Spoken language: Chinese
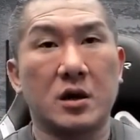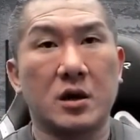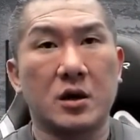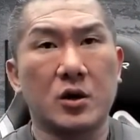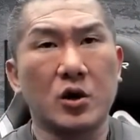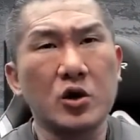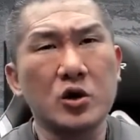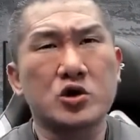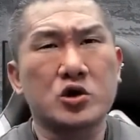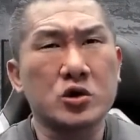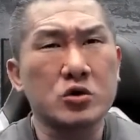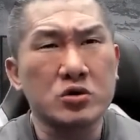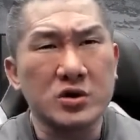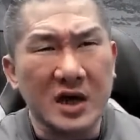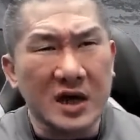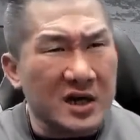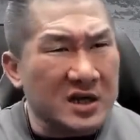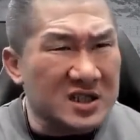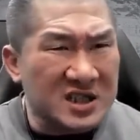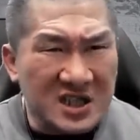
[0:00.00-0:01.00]
论述
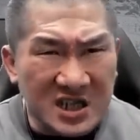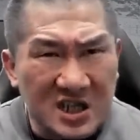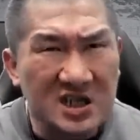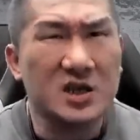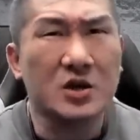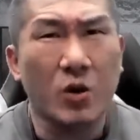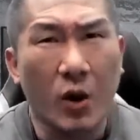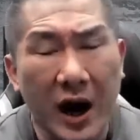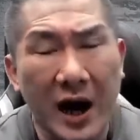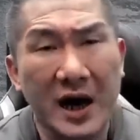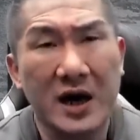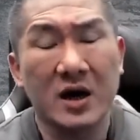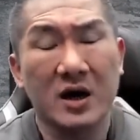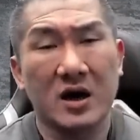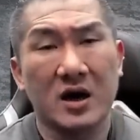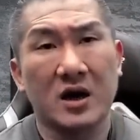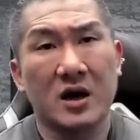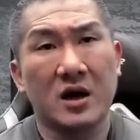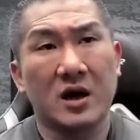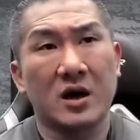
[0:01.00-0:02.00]
的很奇怪，
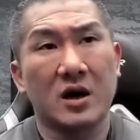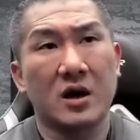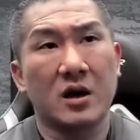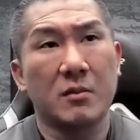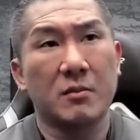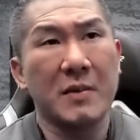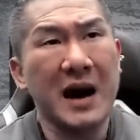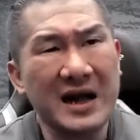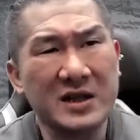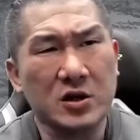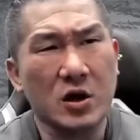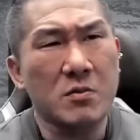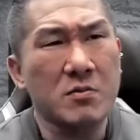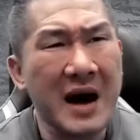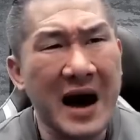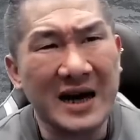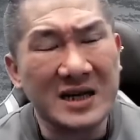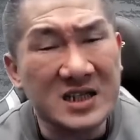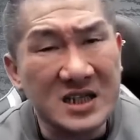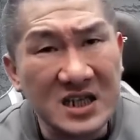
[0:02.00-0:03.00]
骂东
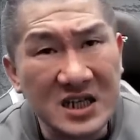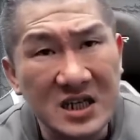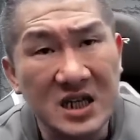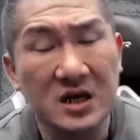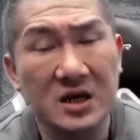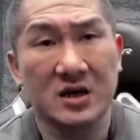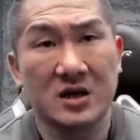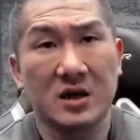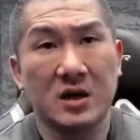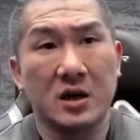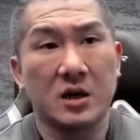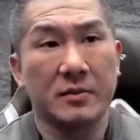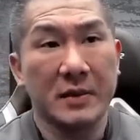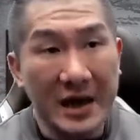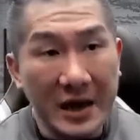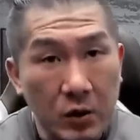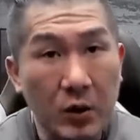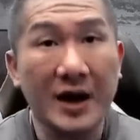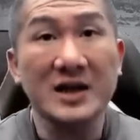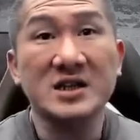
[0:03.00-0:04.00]
骂西的
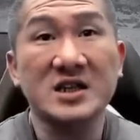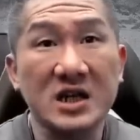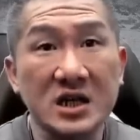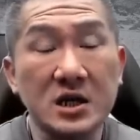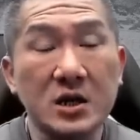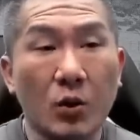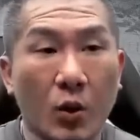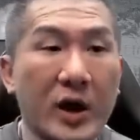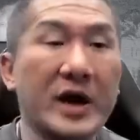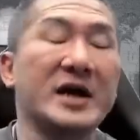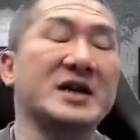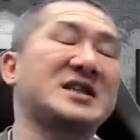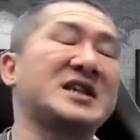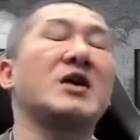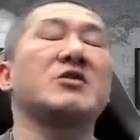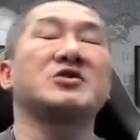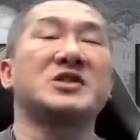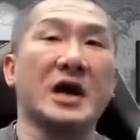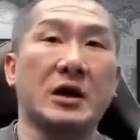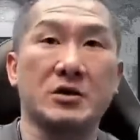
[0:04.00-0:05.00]
没关系，我也
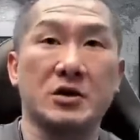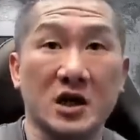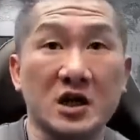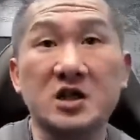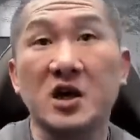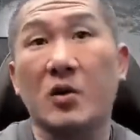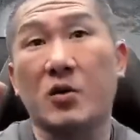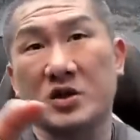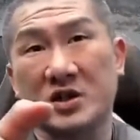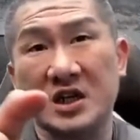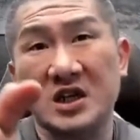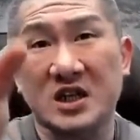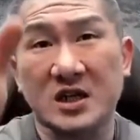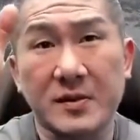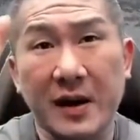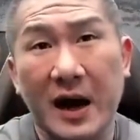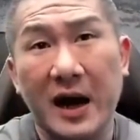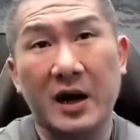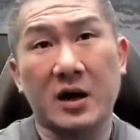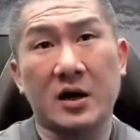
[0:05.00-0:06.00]
笑笑的。那时候我记得
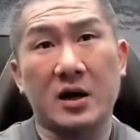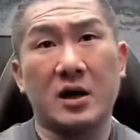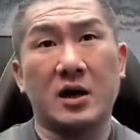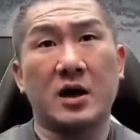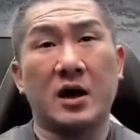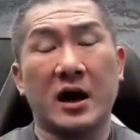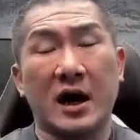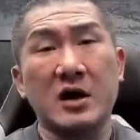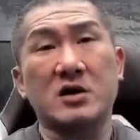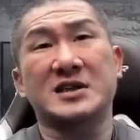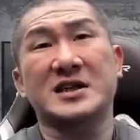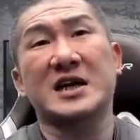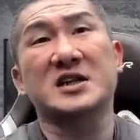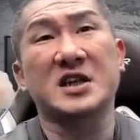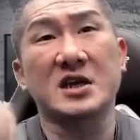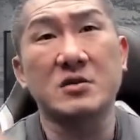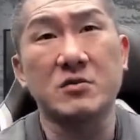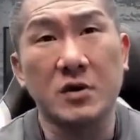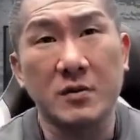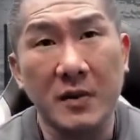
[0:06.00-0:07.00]
嘛，还有上
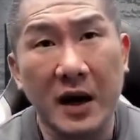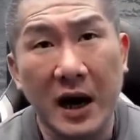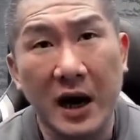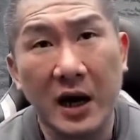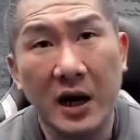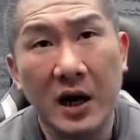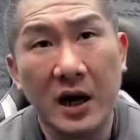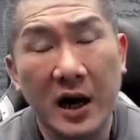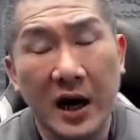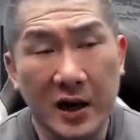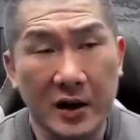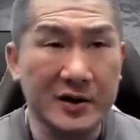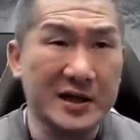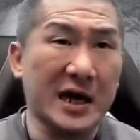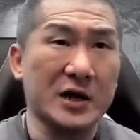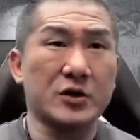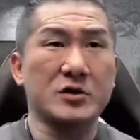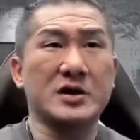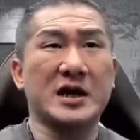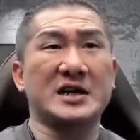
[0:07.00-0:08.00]
新闻嘛，还有一
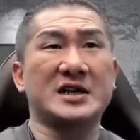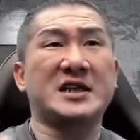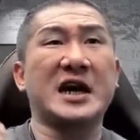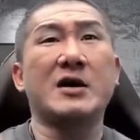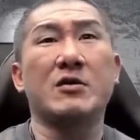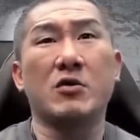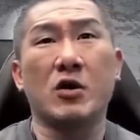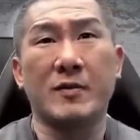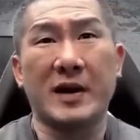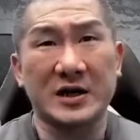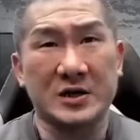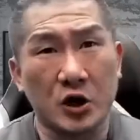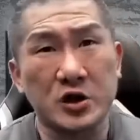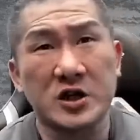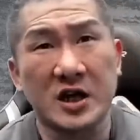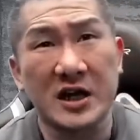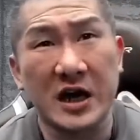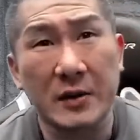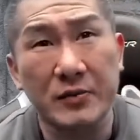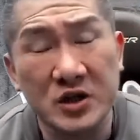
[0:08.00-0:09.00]
大堆人来呛我嘛，捐
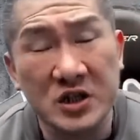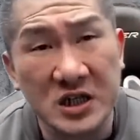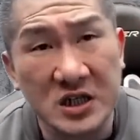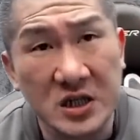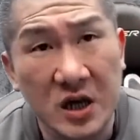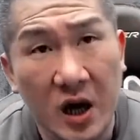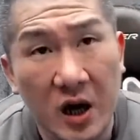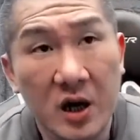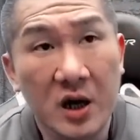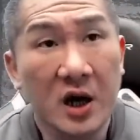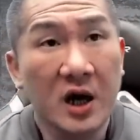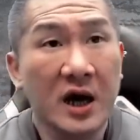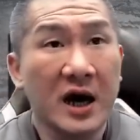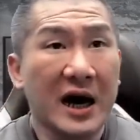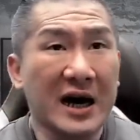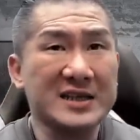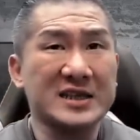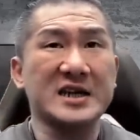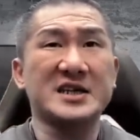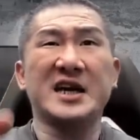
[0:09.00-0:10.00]
钱了不起哦，
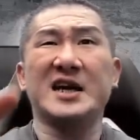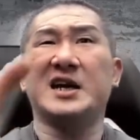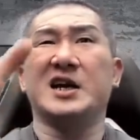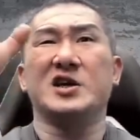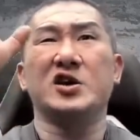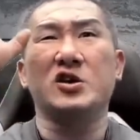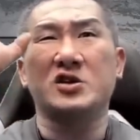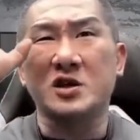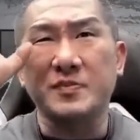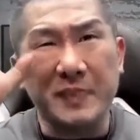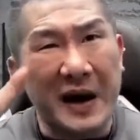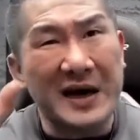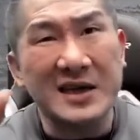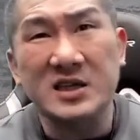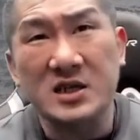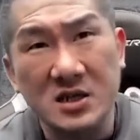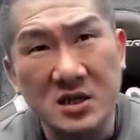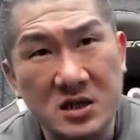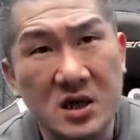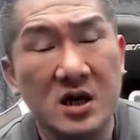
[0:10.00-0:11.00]
啊这些人又是白
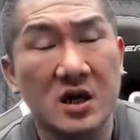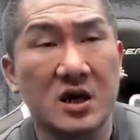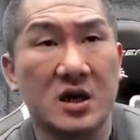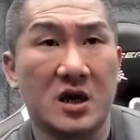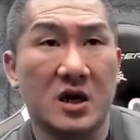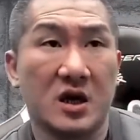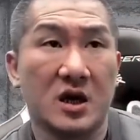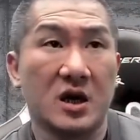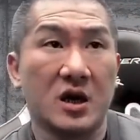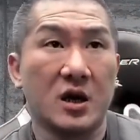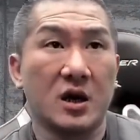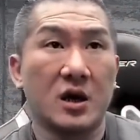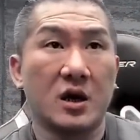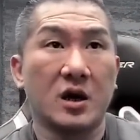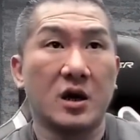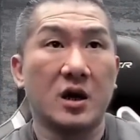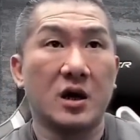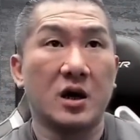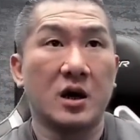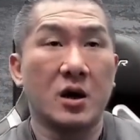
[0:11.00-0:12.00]
痴
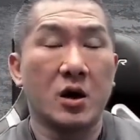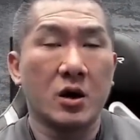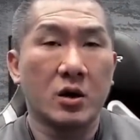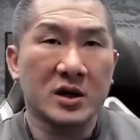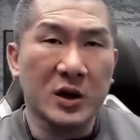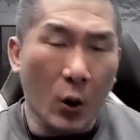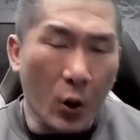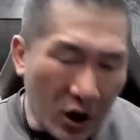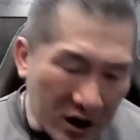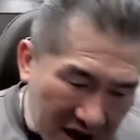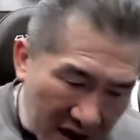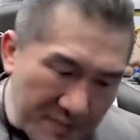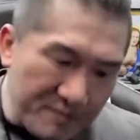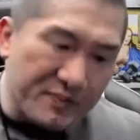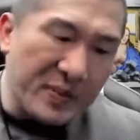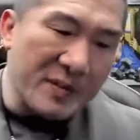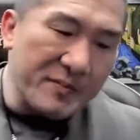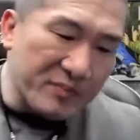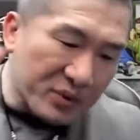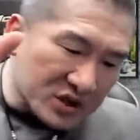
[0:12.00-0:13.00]
的，我根
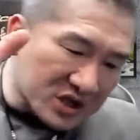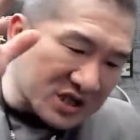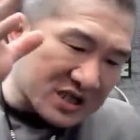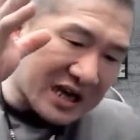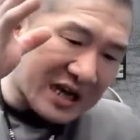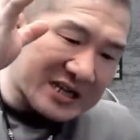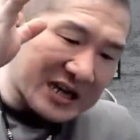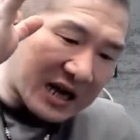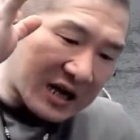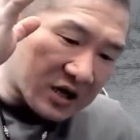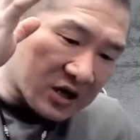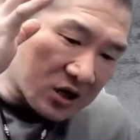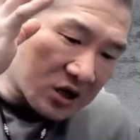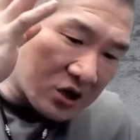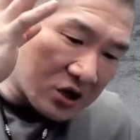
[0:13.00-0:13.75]
本不是在讲